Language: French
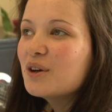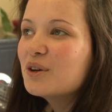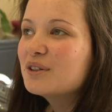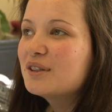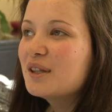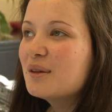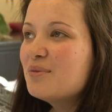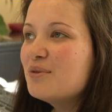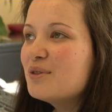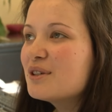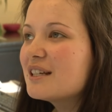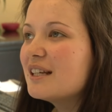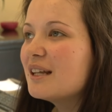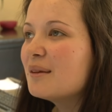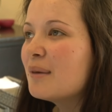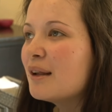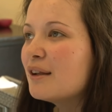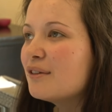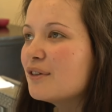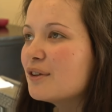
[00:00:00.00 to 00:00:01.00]
Au début, je
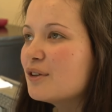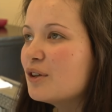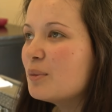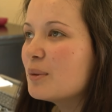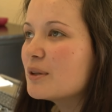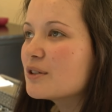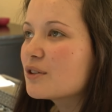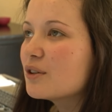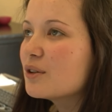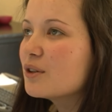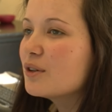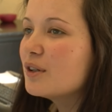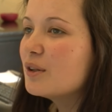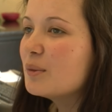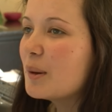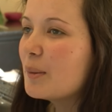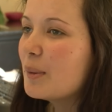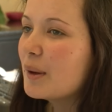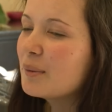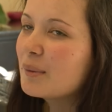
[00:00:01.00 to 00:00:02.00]
l'ai mal vécu parce que
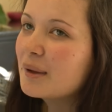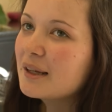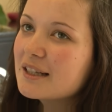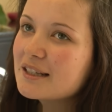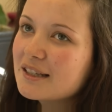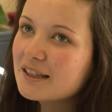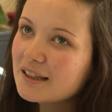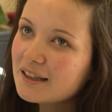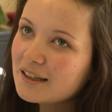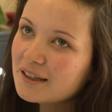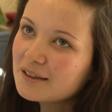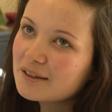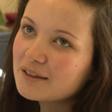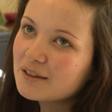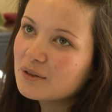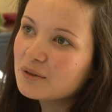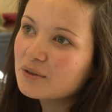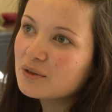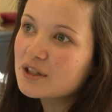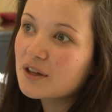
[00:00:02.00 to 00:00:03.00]
le papa, il m'a laissé.
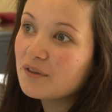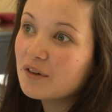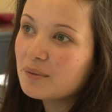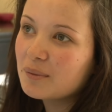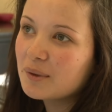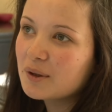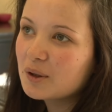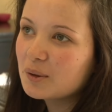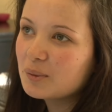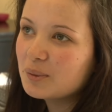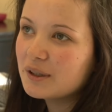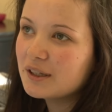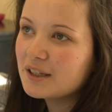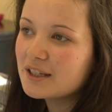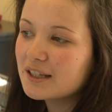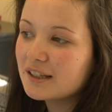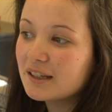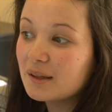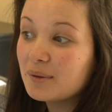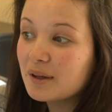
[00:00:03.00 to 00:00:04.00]
J'avais que mes
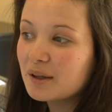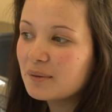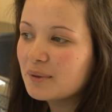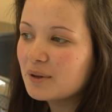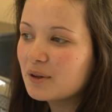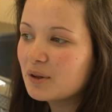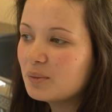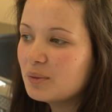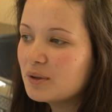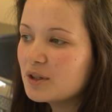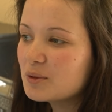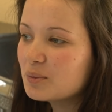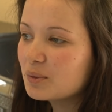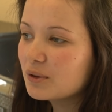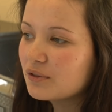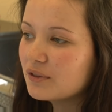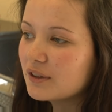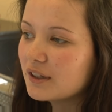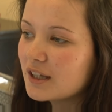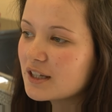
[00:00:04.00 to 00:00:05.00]
copines, j'étais bien avec mes copines, je
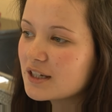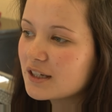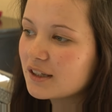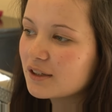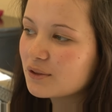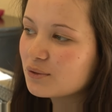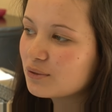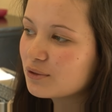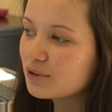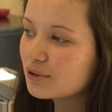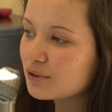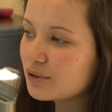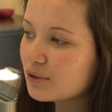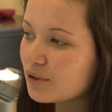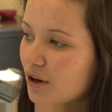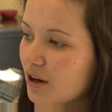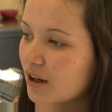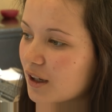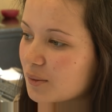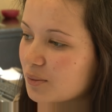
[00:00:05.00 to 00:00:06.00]
profitais, j'étais tout le temps
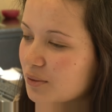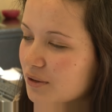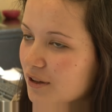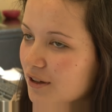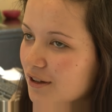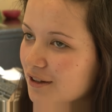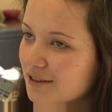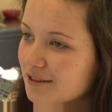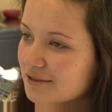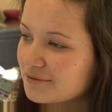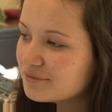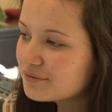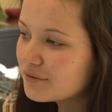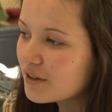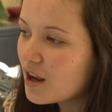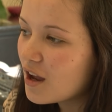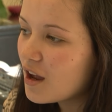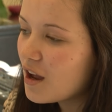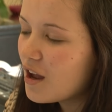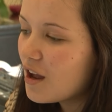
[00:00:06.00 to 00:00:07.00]
dehors. Et puis euh,
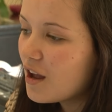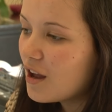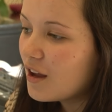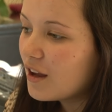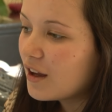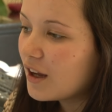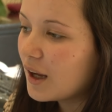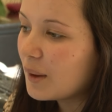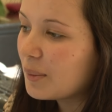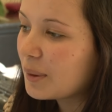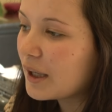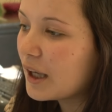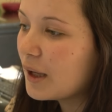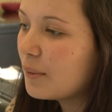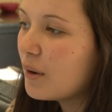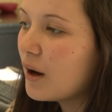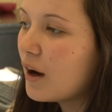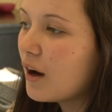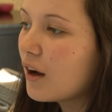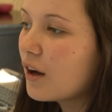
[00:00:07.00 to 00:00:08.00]

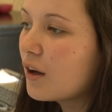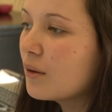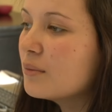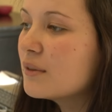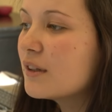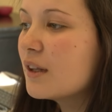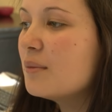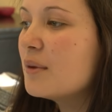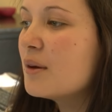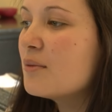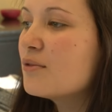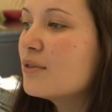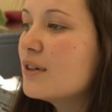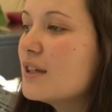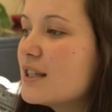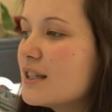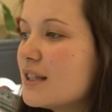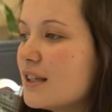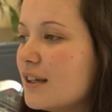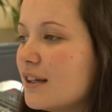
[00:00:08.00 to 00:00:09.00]
après, bah, comme mes amis m'ont
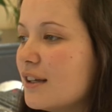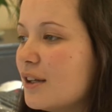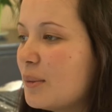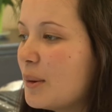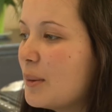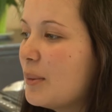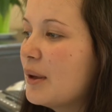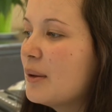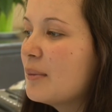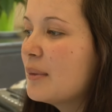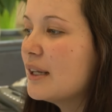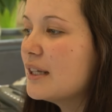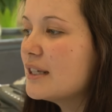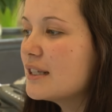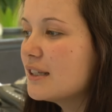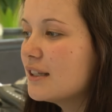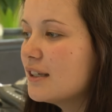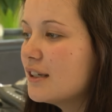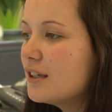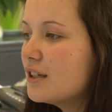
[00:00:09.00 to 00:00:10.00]
laissé, le papa, il m'a
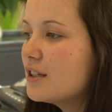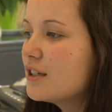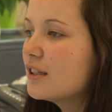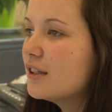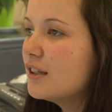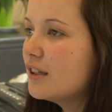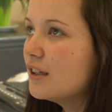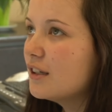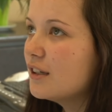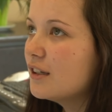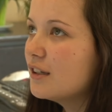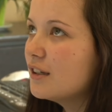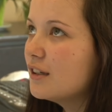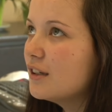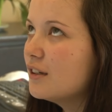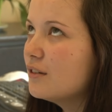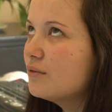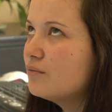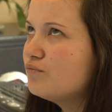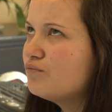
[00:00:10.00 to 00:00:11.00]
laissé,
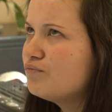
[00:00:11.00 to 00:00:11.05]
j'étais...